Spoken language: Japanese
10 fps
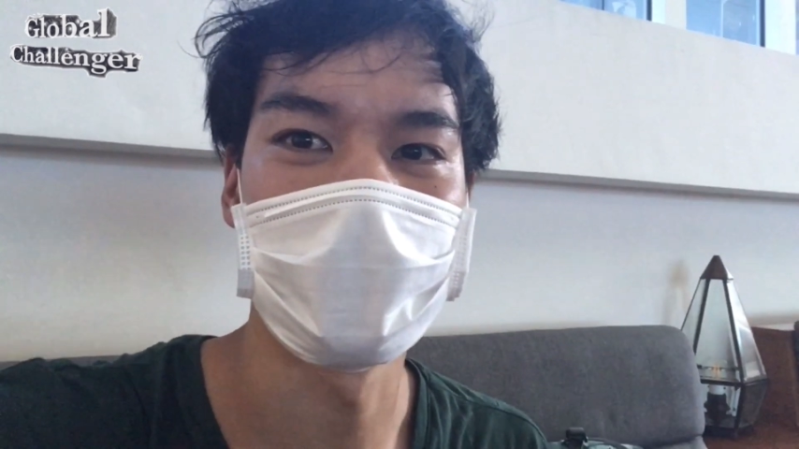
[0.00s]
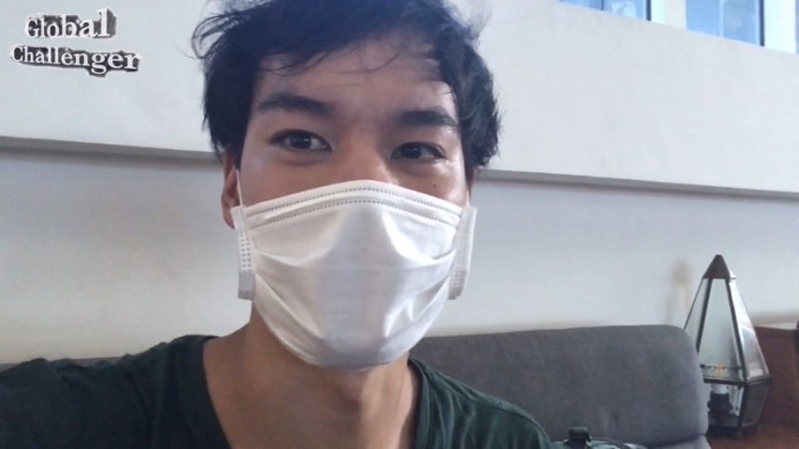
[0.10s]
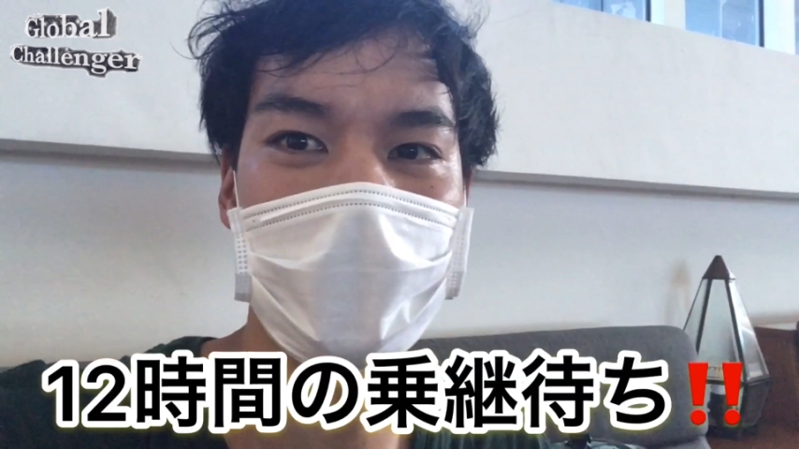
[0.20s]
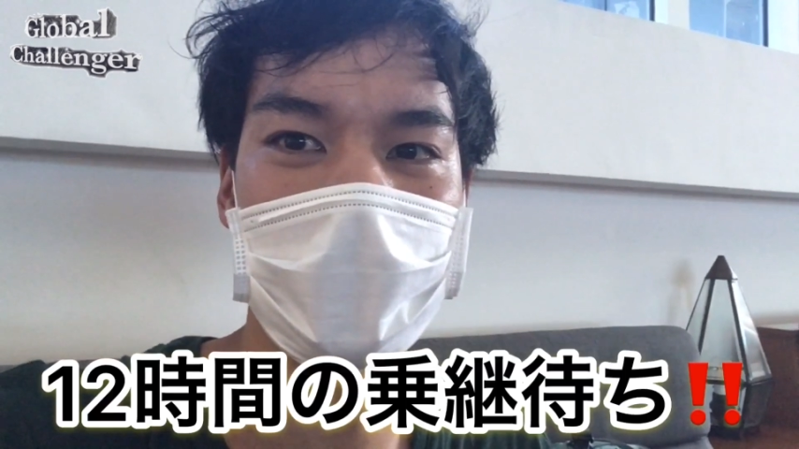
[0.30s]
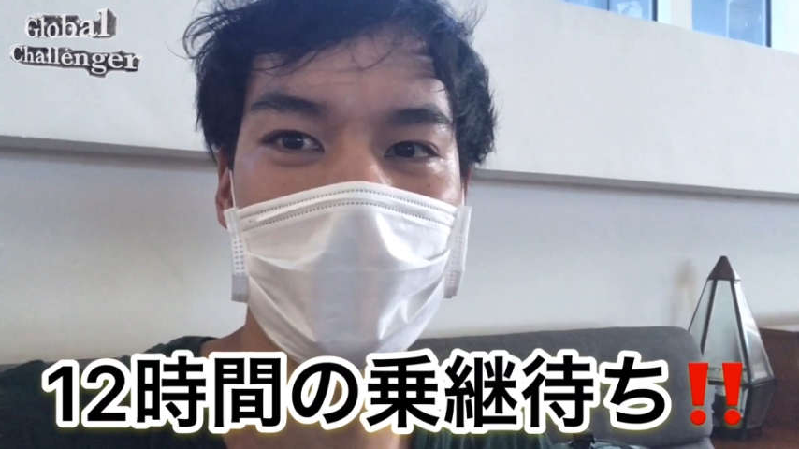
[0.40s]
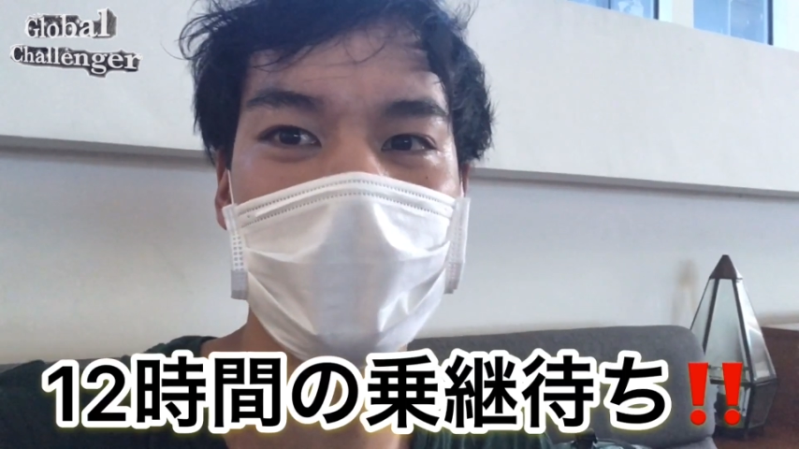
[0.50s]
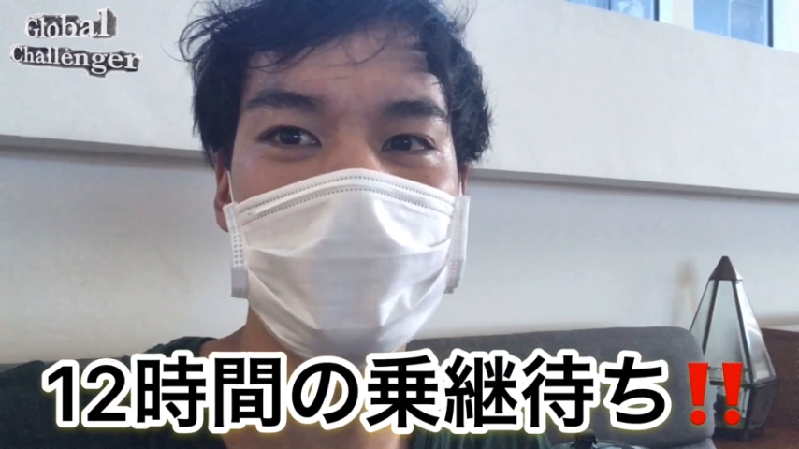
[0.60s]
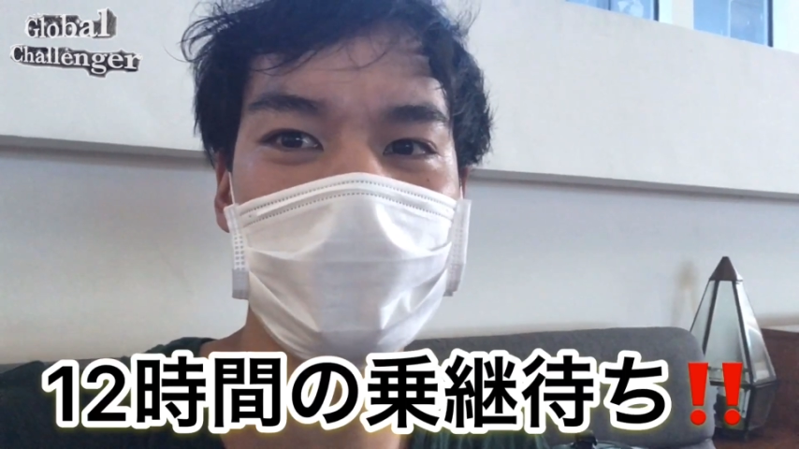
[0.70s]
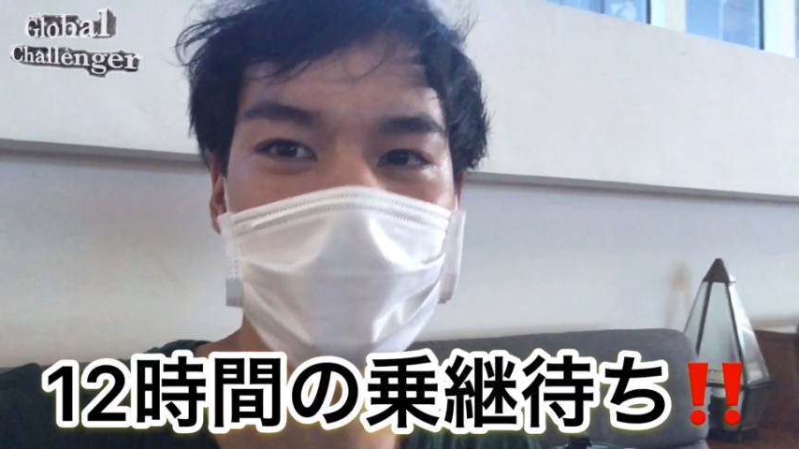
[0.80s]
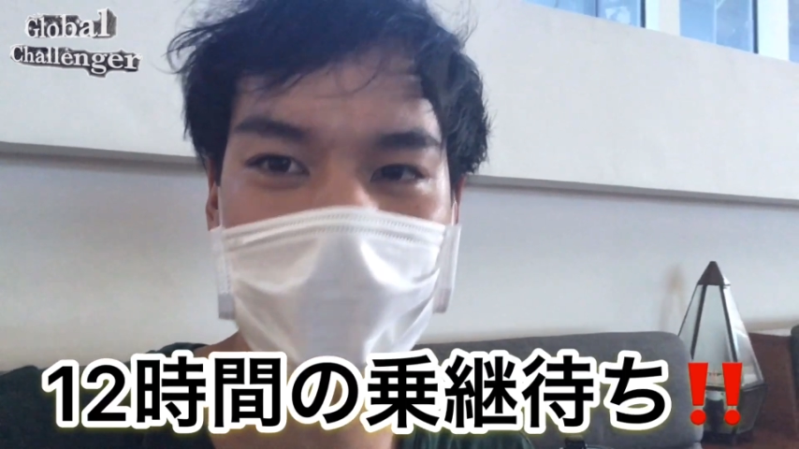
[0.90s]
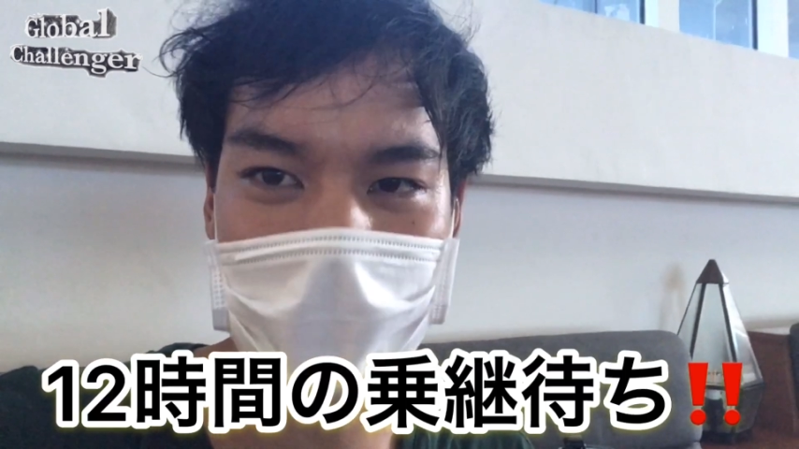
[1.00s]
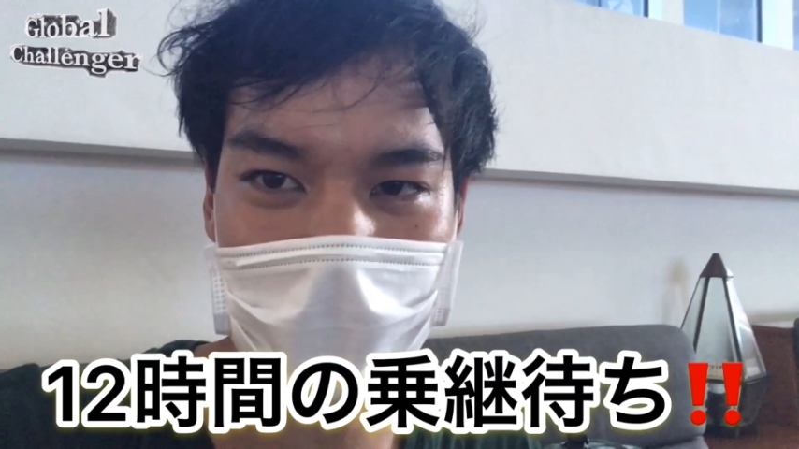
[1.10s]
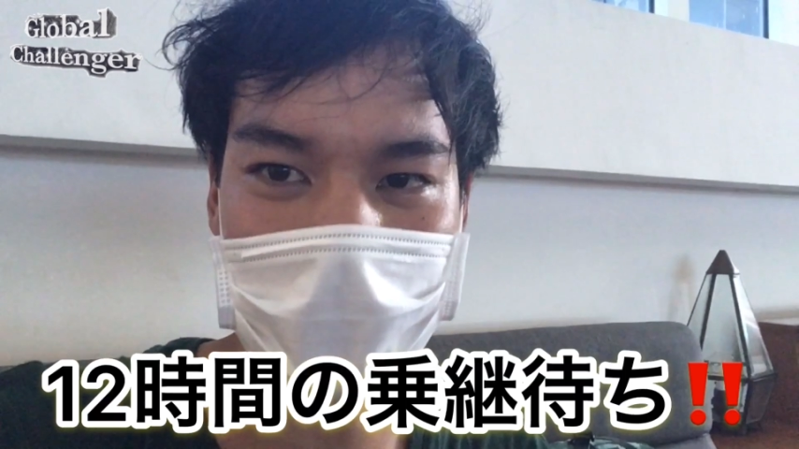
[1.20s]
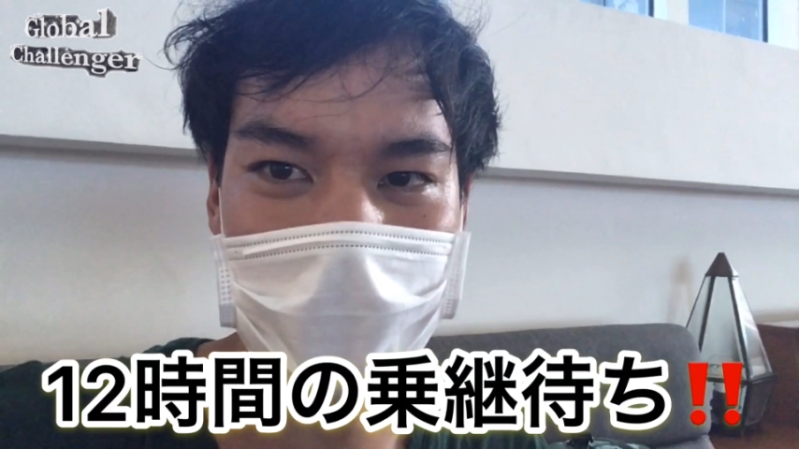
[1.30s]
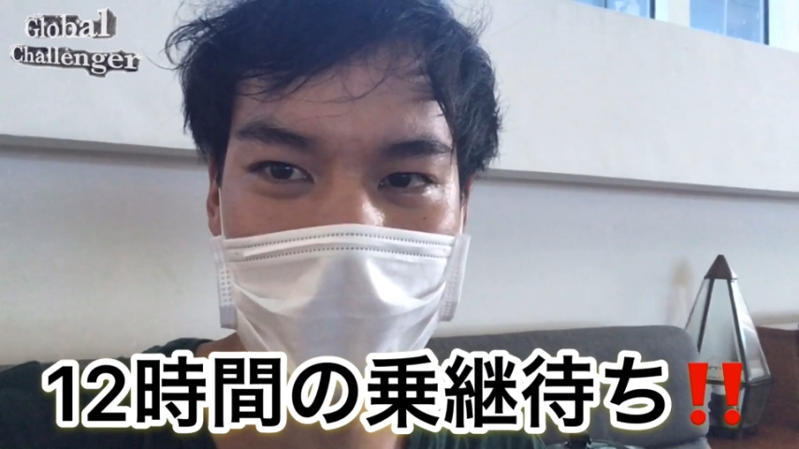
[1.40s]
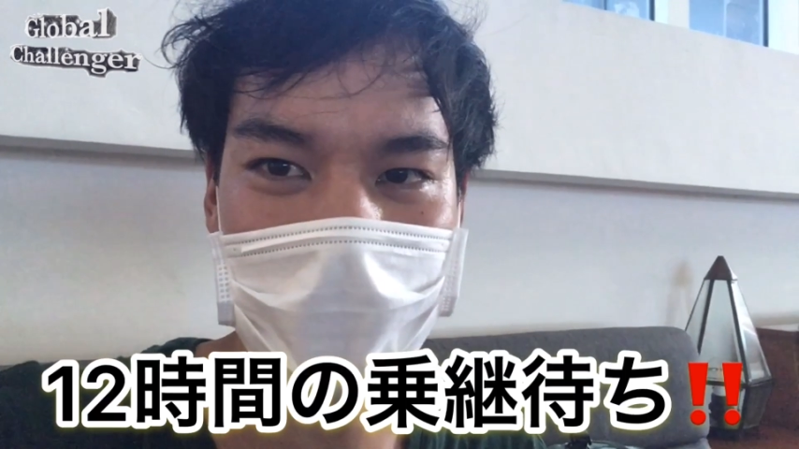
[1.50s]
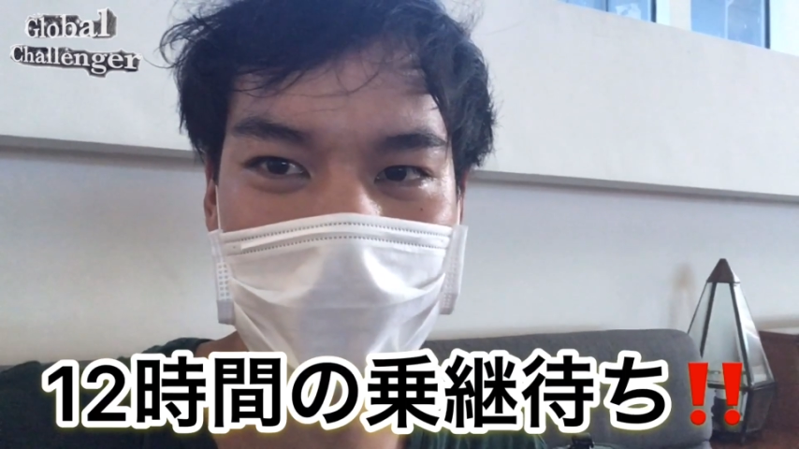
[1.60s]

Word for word: 12時間待